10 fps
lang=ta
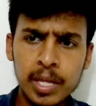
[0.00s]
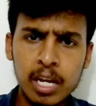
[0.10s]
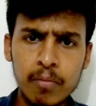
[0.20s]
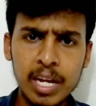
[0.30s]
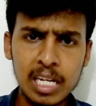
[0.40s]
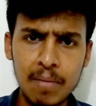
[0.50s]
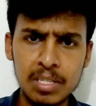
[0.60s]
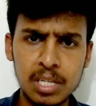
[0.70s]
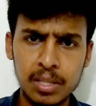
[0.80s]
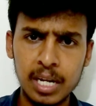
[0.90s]
எங்க வீட்டுல
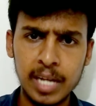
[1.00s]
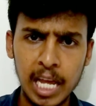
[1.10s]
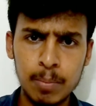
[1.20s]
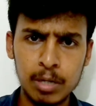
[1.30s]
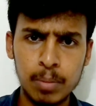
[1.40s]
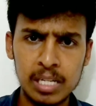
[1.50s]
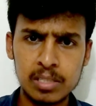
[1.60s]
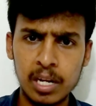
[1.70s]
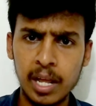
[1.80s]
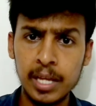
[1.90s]
வச்சிருந்த டைமண்ட்
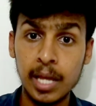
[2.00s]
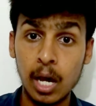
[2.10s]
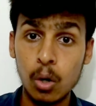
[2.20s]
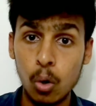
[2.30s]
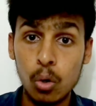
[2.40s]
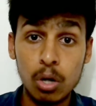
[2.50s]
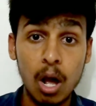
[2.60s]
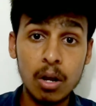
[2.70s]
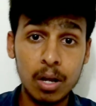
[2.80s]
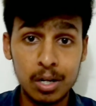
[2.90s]
பிரேஸ்லெட்டை யாரோ
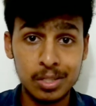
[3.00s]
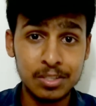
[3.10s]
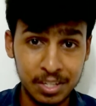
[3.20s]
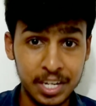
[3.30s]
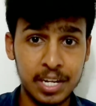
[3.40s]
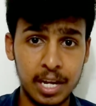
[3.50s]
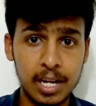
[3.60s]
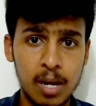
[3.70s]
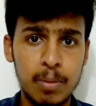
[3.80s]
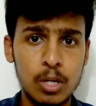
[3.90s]
லாக்கர்ல இருந்து
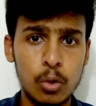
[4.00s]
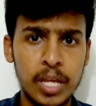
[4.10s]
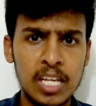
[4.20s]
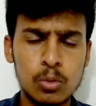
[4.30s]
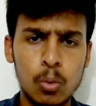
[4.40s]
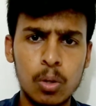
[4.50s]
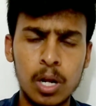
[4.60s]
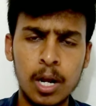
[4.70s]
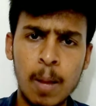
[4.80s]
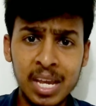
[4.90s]
திருடிட்டாங்க அப்படின்னு ஒரு கேஸ்
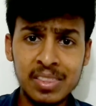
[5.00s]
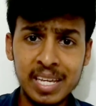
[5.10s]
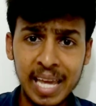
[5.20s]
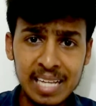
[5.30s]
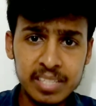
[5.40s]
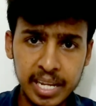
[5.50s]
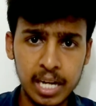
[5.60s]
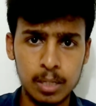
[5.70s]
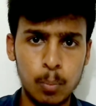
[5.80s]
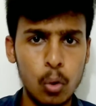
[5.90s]
கொடுக்குறாங்க இந்த கேஸை
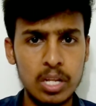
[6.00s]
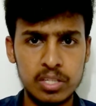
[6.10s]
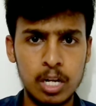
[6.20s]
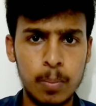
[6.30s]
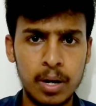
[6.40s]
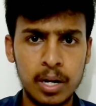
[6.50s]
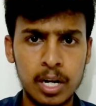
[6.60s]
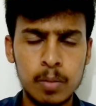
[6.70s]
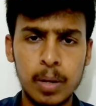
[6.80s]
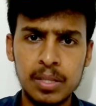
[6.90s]
கேட்ட போலீஸ் என்ன
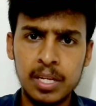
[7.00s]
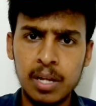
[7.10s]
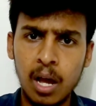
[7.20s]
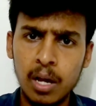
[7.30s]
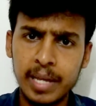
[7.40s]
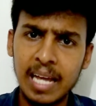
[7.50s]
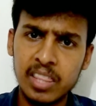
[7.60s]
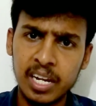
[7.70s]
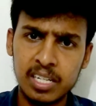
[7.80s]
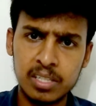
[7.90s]
பண்றாங்கன்னு பாத்தீங்கன்னா
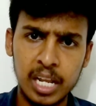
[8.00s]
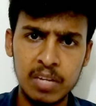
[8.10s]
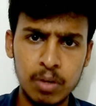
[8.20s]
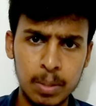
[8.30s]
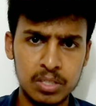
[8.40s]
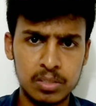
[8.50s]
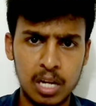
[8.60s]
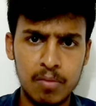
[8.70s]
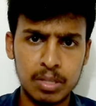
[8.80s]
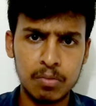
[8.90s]
கேத்தி கிட்ட சில இன்ஃபர்மேஷன்ஸ்
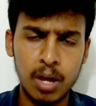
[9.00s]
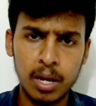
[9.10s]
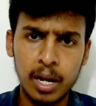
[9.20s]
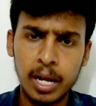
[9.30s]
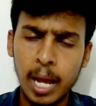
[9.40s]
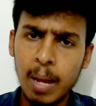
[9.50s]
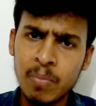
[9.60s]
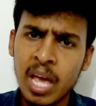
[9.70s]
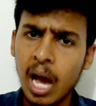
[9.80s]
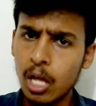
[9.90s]
எல்லாம் வந்து வாங்குறாங்க
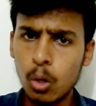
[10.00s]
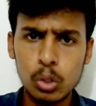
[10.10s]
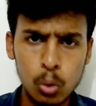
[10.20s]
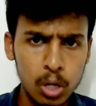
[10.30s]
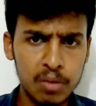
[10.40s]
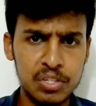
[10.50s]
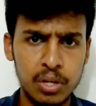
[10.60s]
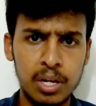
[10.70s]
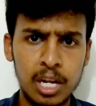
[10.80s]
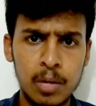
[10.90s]
அதுல அவங்க சொல்ற
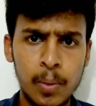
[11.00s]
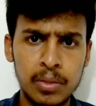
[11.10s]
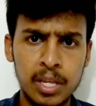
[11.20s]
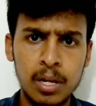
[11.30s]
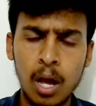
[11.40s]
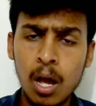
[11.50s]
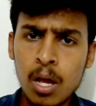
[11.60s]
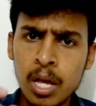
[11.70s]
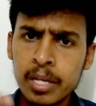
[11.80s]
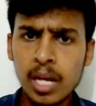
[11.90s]
விஷயம் என்னன்னு பாத்தீங்கன்னா
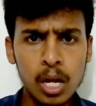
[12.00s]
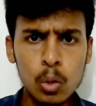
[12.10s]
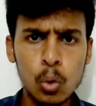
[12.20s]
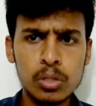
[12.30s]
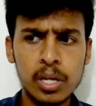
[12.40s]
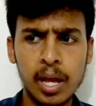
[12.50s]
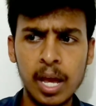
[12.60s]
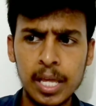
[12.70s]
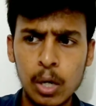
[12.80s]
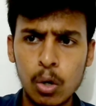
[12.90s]
யாரோ ஒருத்தங்க
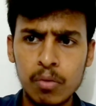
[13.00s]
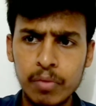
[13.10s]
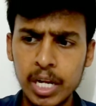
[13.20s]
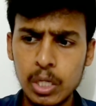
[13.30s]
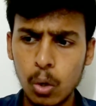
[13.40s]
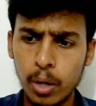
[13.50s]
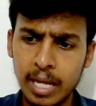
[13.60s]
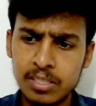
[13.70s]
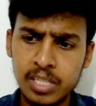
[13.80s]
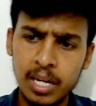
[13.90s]
எங்களோட வீட்டோட
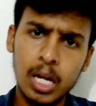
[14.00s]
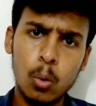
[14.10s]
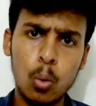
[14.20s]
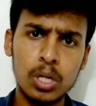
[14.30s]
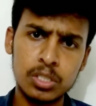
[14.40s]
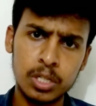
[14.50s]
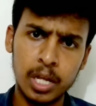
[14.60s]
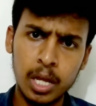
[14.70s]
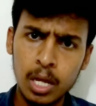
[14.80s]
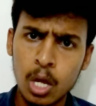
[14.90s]
ஜன்னலை உடைச்சிட்டு